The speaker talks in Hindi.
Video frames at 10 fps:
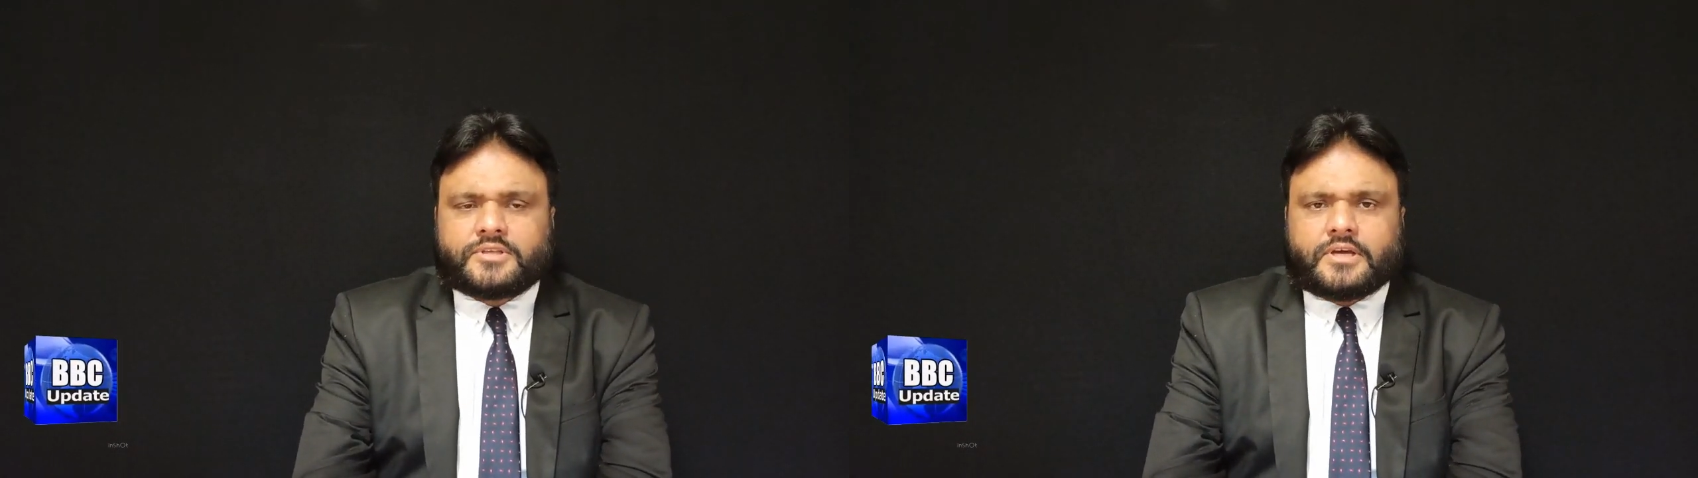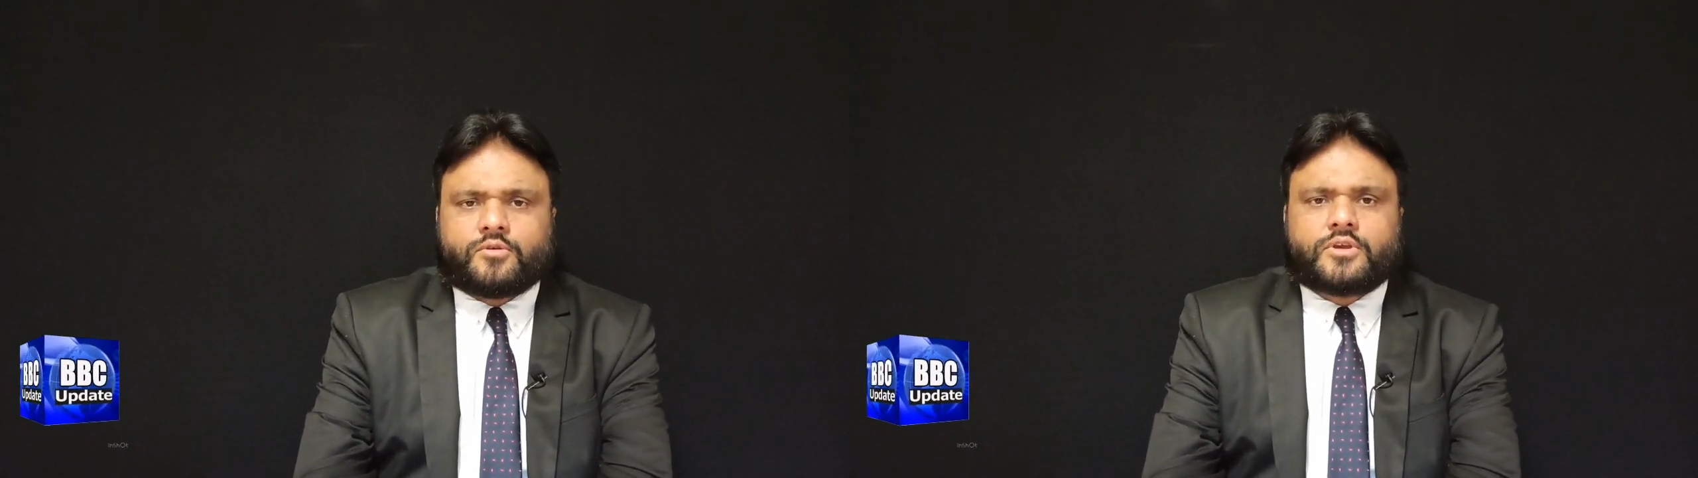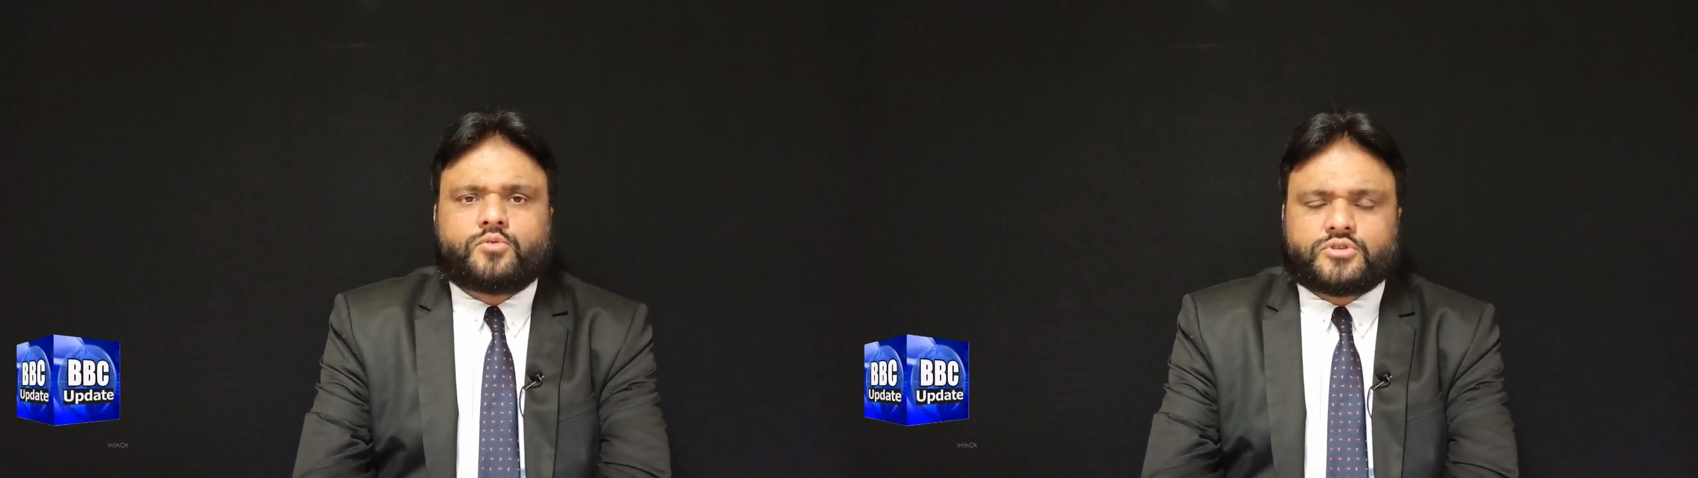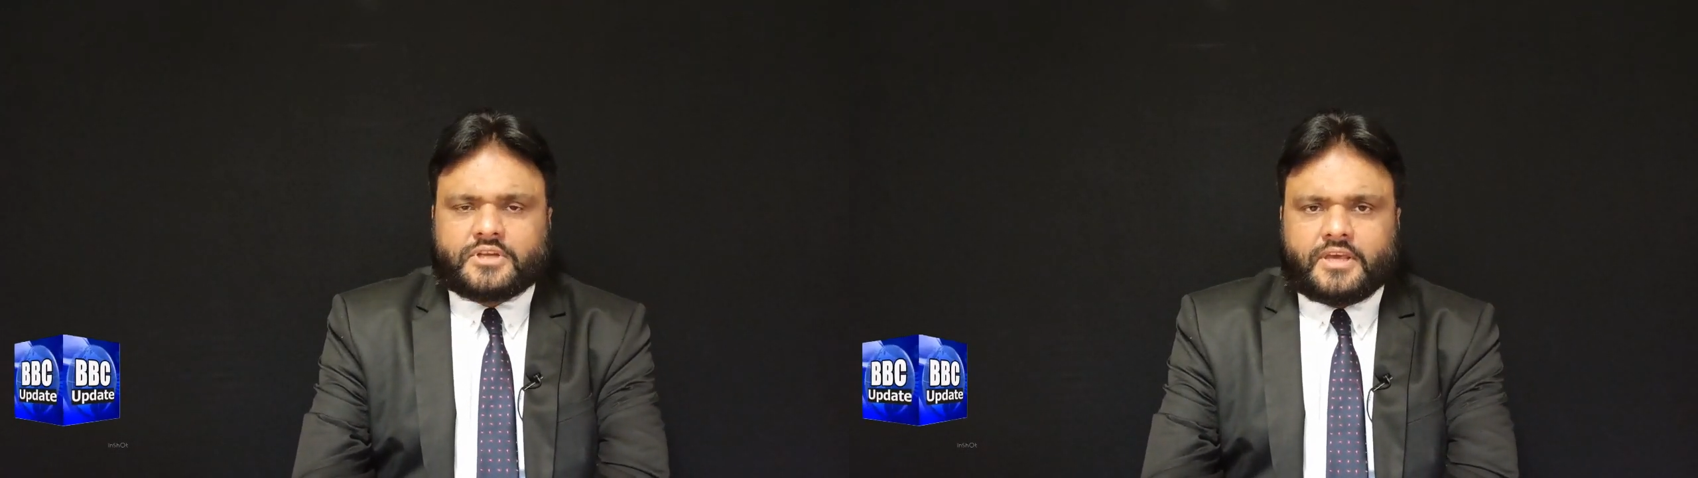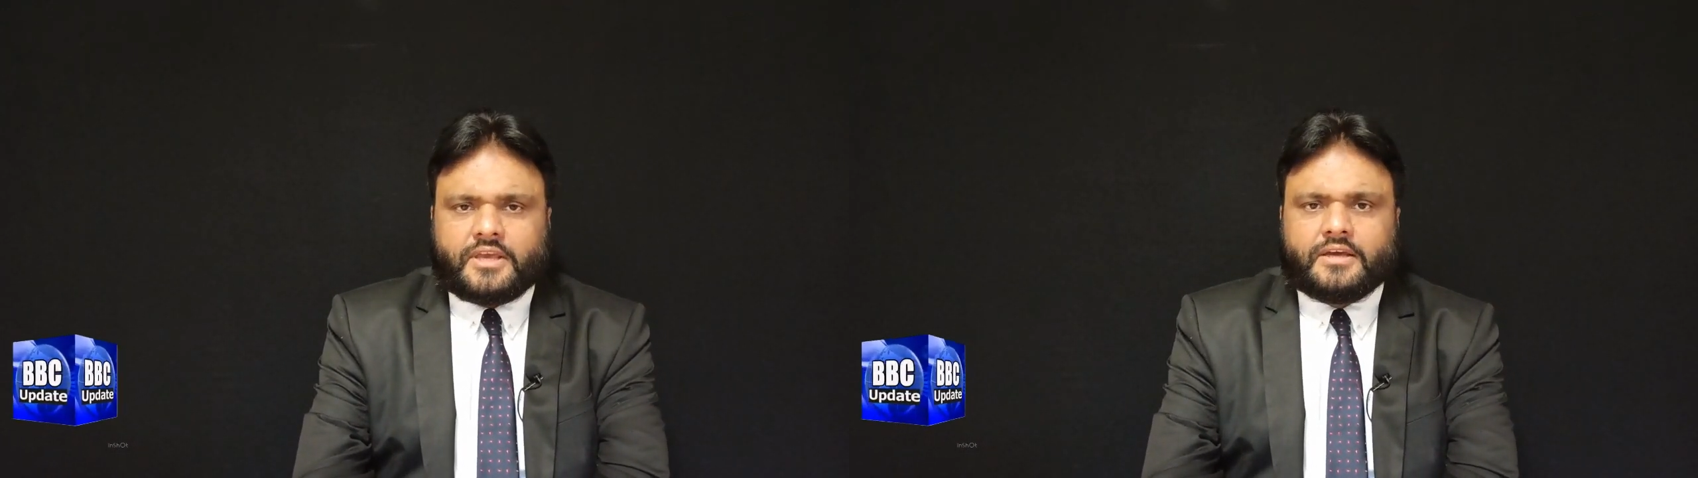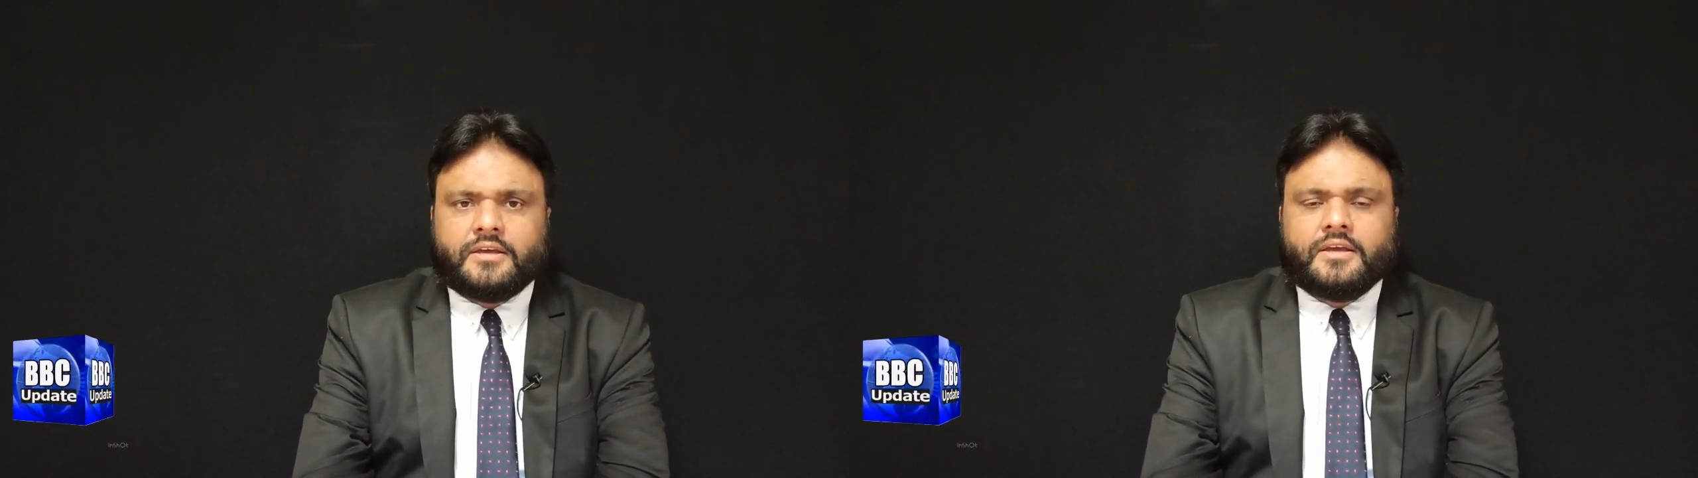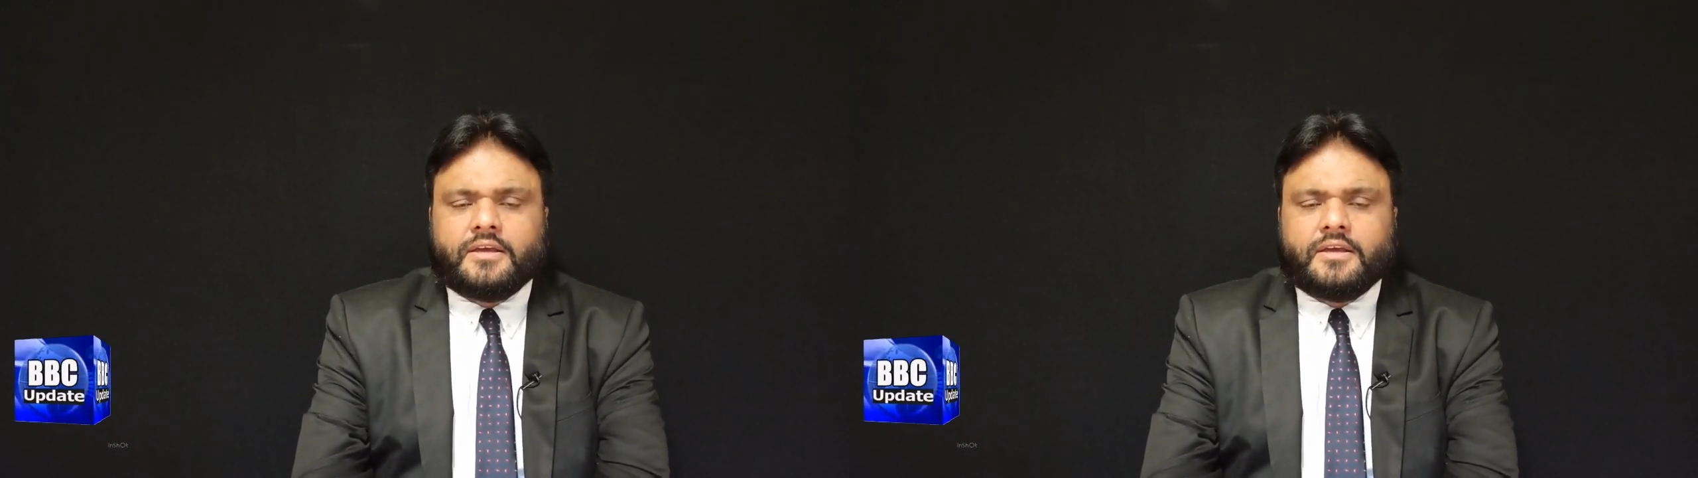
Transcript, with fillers: बेचारों की कुछ नहीं है